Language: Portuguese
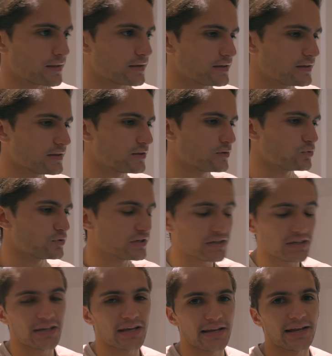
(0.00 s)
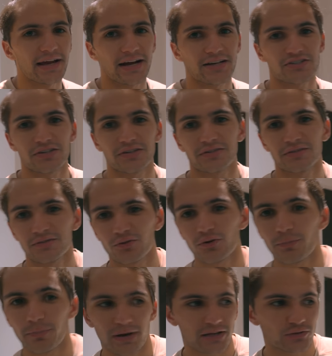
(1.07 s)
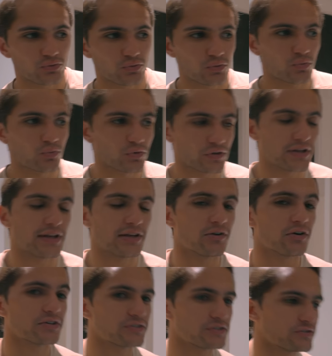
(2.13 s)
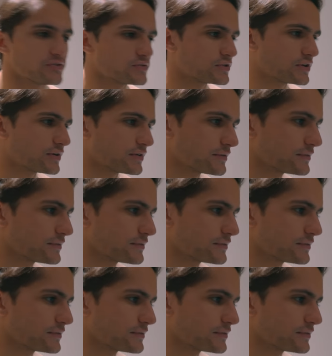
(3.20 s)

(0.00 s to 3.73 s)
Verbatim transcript: E o que, que ele acha comparado com o que ele gosta de usar.